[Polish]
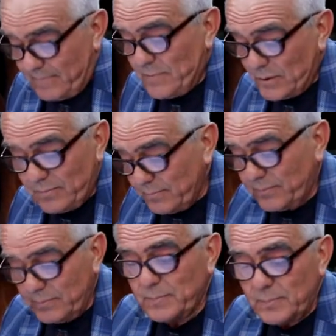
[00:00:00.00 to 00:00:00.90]
No,
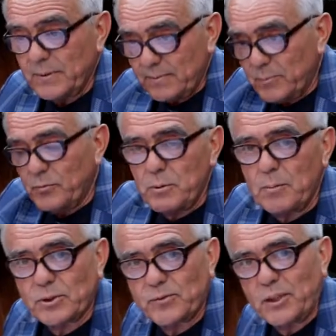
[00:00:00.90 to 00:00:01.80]

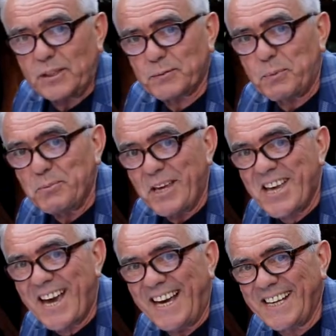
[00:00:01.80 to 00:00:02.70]
mówiłem o swoich
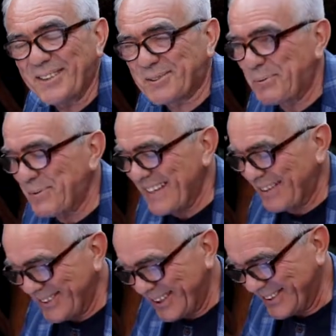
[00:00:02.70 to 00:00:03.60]
wspomnieniach i o
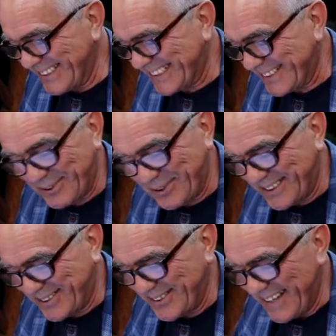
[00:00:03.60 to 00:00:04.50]
wspomnieniach mojego dziecka, Co
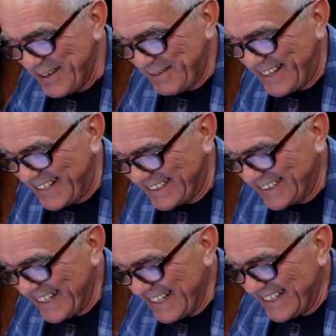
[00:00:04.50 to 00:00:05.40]
się to
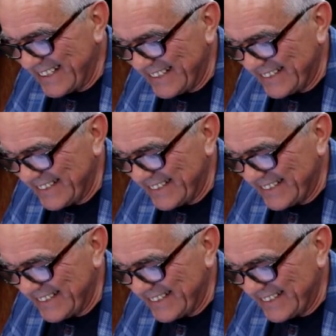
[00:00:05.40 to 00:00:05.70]
teraz e,